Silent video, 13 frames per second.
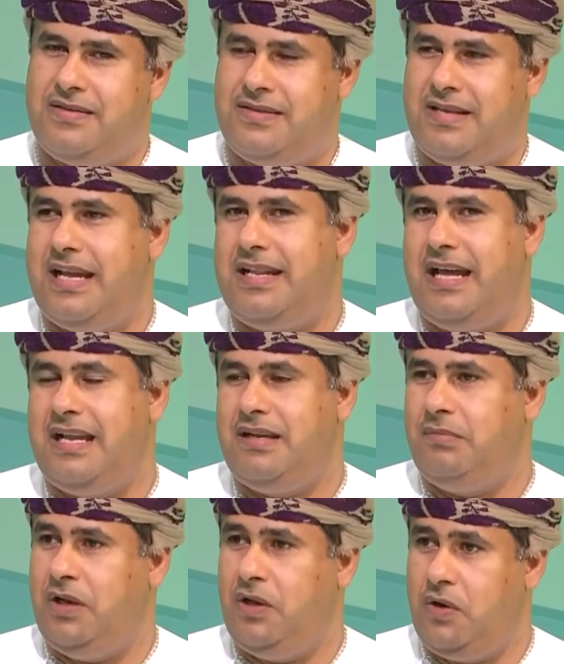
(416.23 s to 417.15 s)
زاد
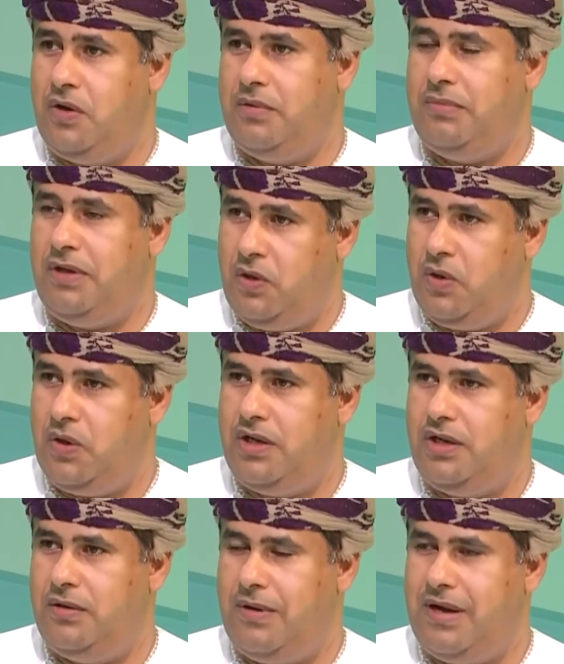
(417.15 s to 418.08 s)
عن مليون
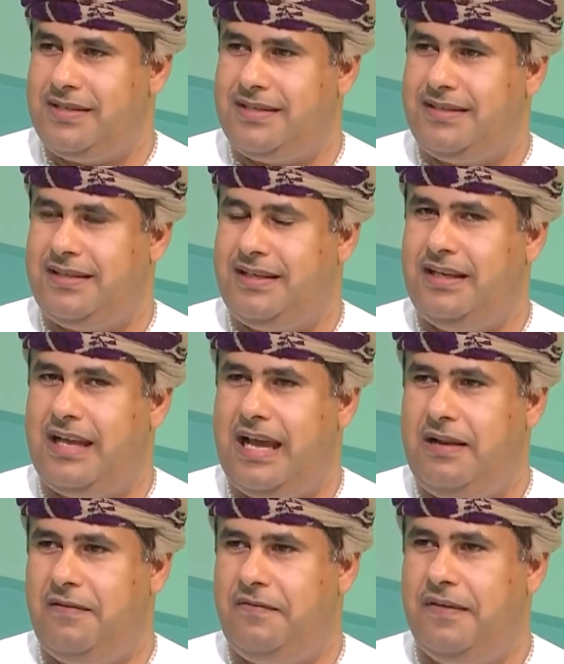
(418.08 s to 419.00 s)
مليون وستين
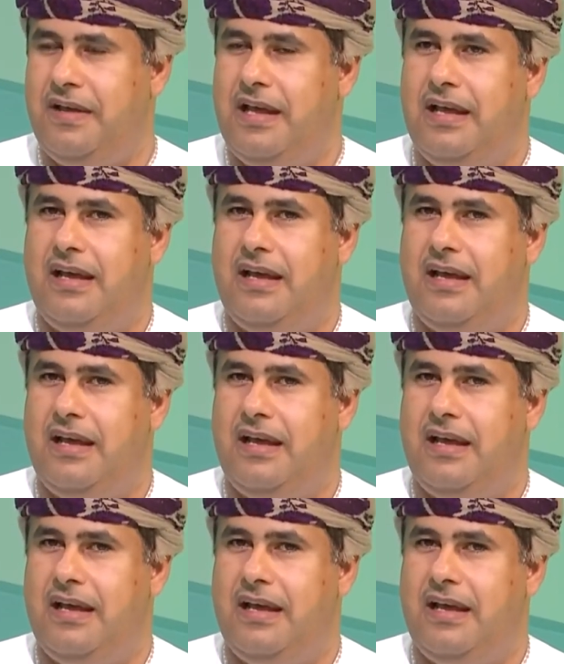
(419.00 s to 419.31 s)
ألف نعم.